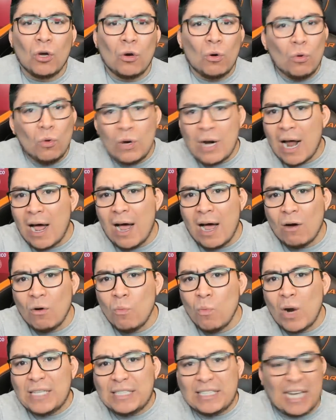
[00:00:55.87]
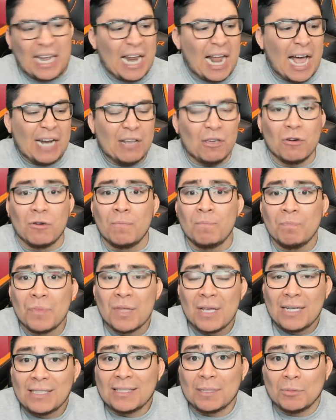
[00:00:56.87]
una, un buen salario.
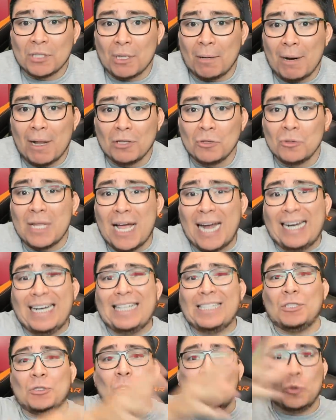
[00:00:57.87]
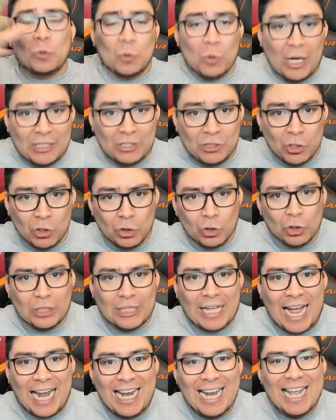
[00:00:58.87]
Estamos hablando de una reestructuración
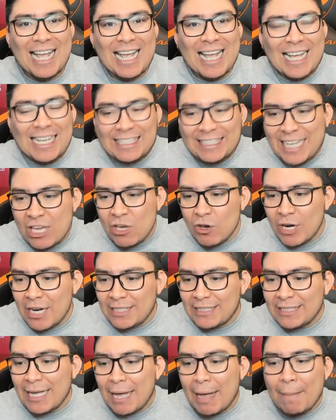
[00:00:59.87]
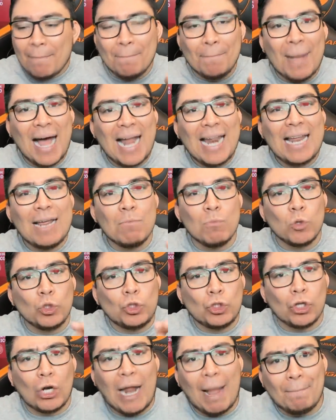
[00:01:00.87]
total. Señores, vale
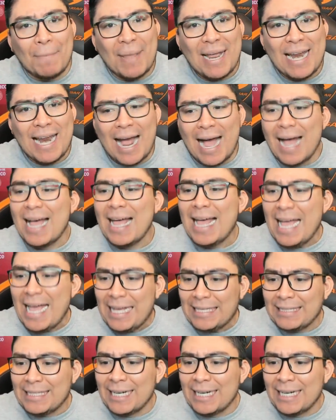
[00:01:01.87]
mucho la pena este